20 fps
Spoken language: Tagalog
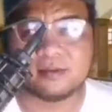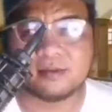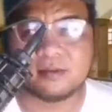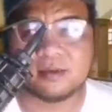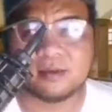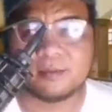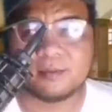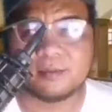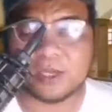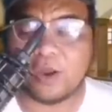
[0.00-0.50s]

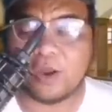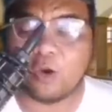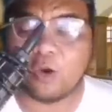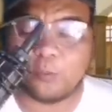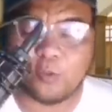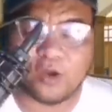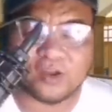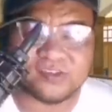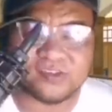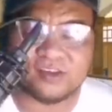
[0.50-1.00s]
Pero ako po
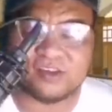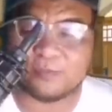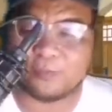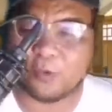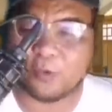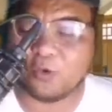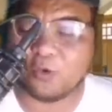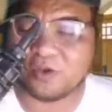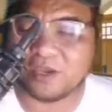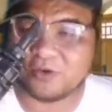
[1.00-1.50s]
kasi hindi
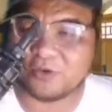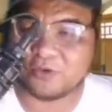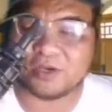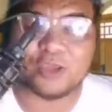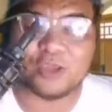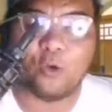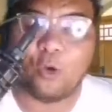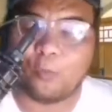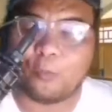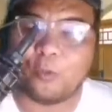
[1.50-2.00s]
po ako
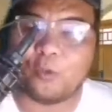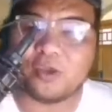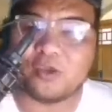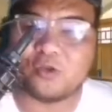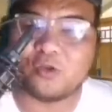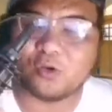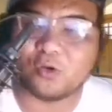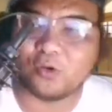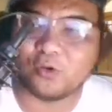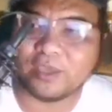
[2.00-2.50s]
ganun. Ayoko po
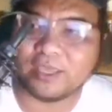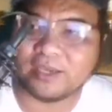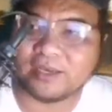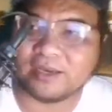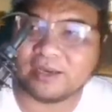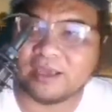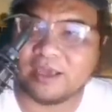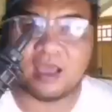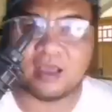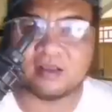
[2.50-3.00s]
kayong
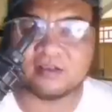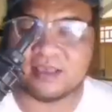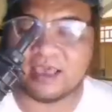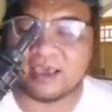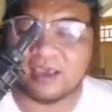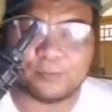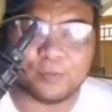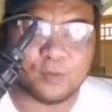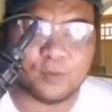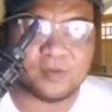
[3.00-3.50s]
lokohin. Ako
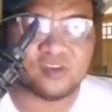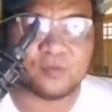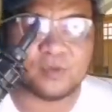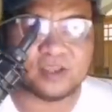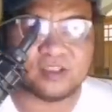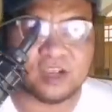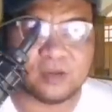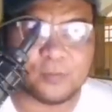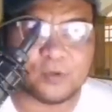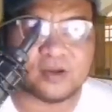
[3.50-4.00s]
sa akin po,
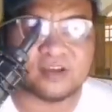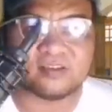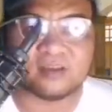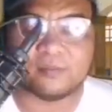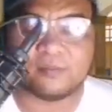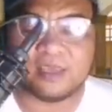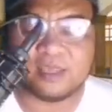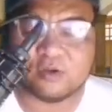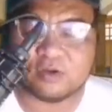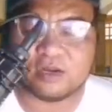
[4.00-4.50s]
much better
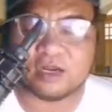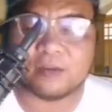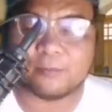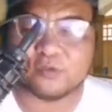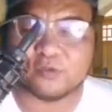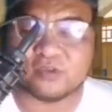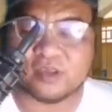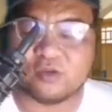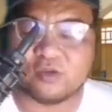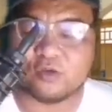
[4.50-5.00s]
po, nasabihin ko
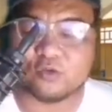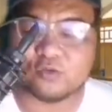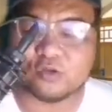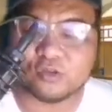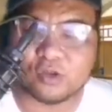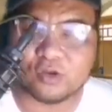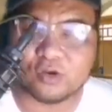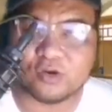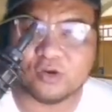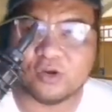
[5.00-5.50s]
na lang po sa
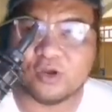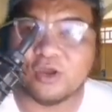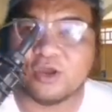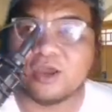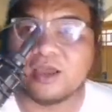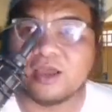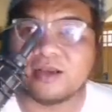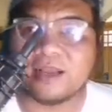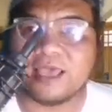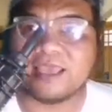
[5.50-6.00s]
inyo yung
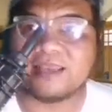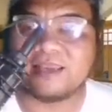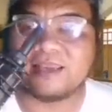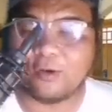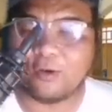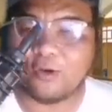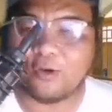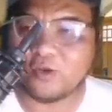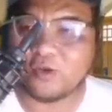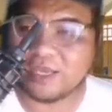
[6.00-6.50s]
totoo
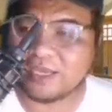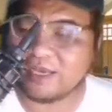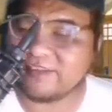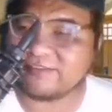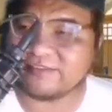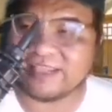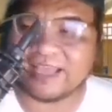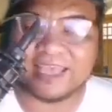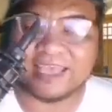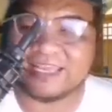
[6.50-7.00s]
na hindi ako
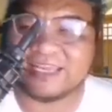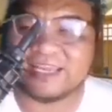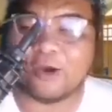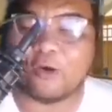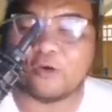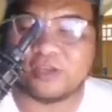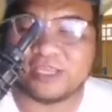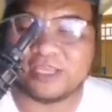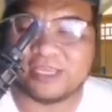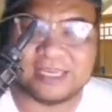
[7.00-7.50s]
loyalista,
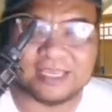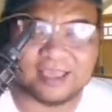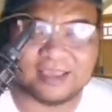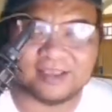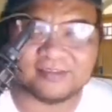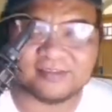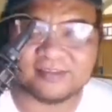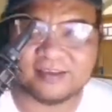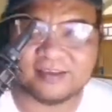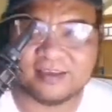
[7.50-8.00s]
hindi ako
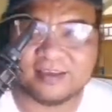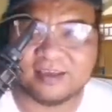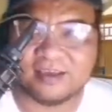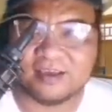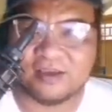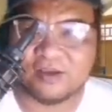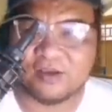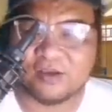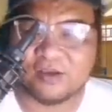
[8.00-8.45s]
DDS.